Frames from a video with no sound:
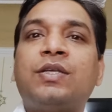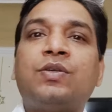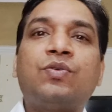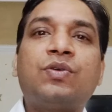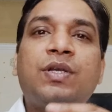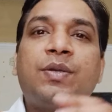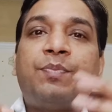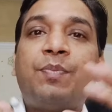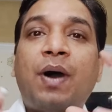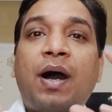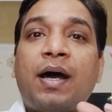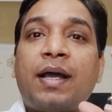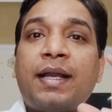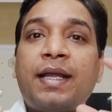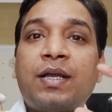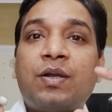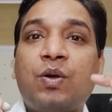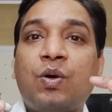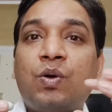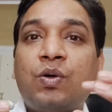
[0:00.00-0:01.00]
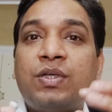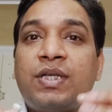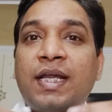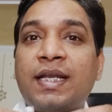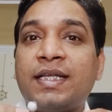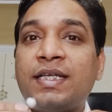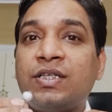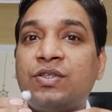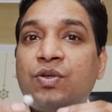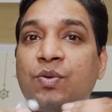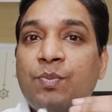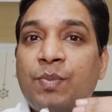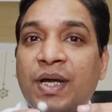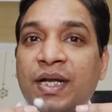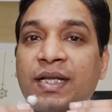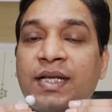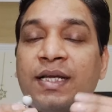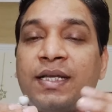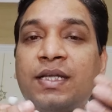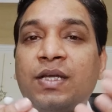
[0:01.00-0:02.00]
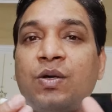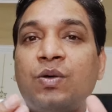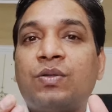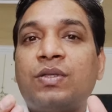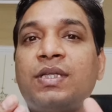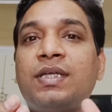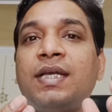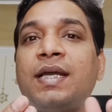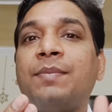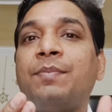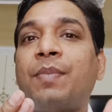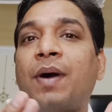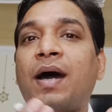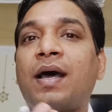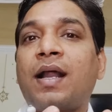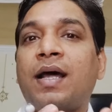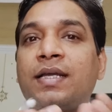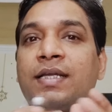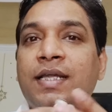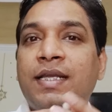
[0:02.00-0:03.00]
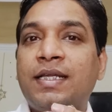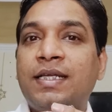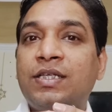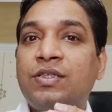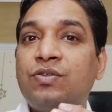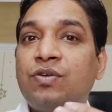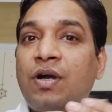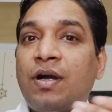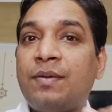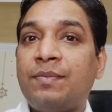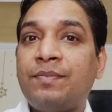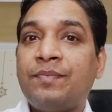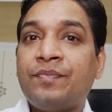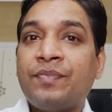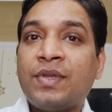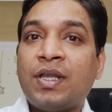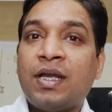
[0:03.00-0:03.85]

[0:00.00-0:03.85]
क्योंकि पारे को यानी कि जो मरकरी होती है पारा यानी कि जो हम